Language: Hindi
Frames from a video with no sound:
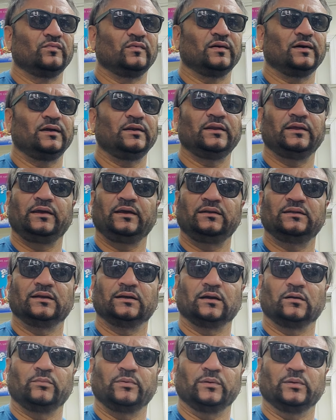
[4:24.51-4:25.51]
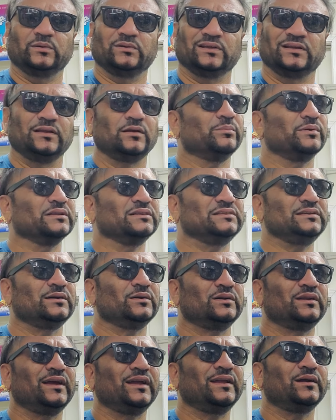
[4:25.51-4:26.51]
फान नई जगह पे होता है जब बच्चे
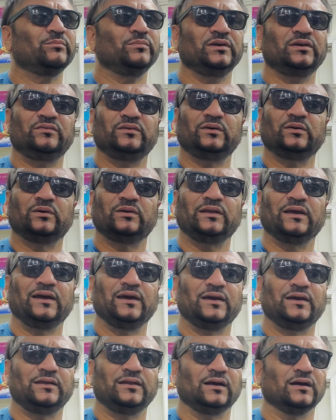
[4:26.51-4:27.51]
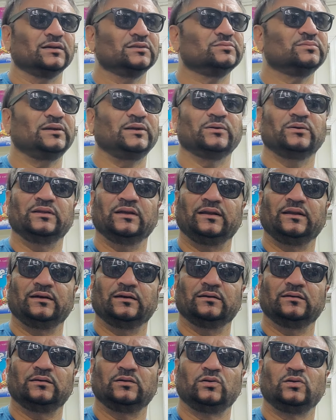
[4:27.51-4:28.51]
हो जाए या बीवी हो जाए या हस्बैंड हो जाए ना